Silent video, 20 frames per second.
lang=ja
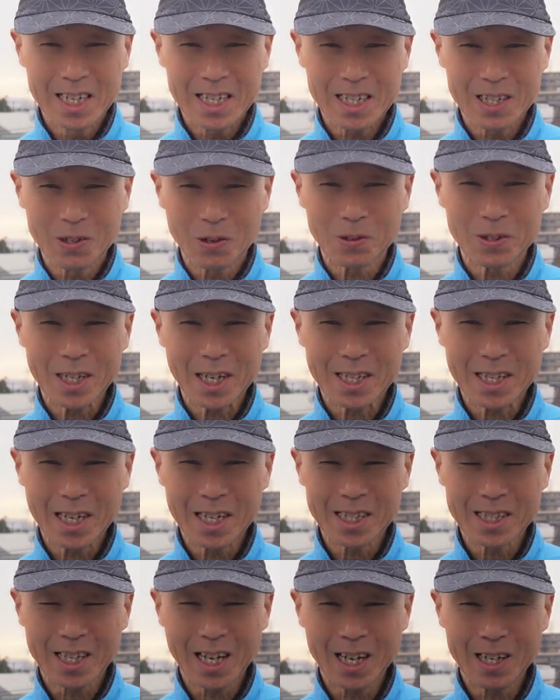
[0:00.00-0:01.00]
いろんな
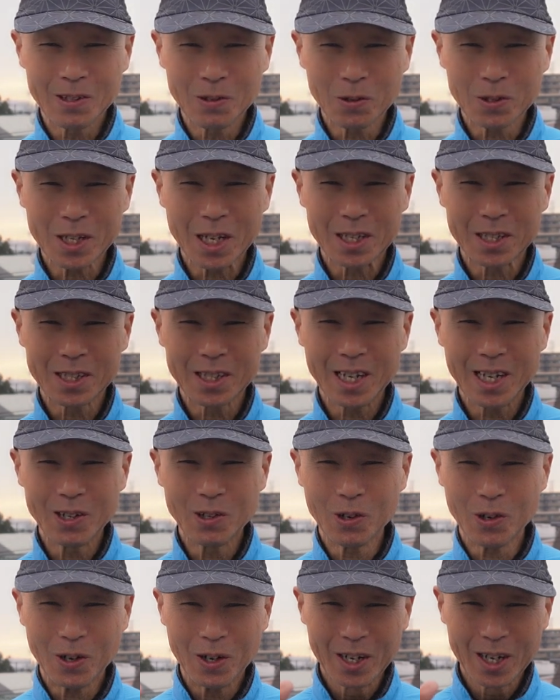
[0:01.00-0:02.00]
天体の撮影
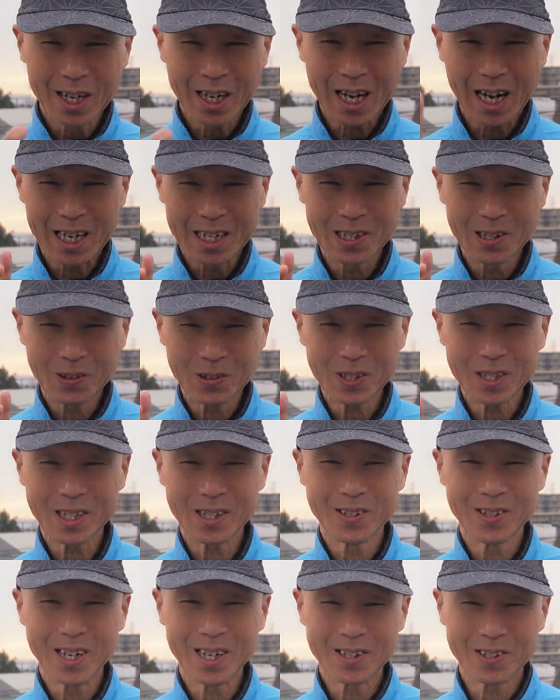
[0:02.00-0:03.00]
を完了して
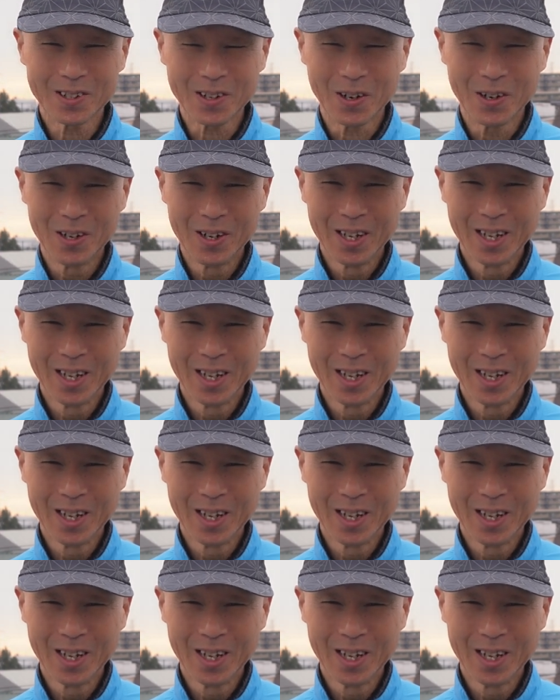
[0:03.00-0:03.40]
くれると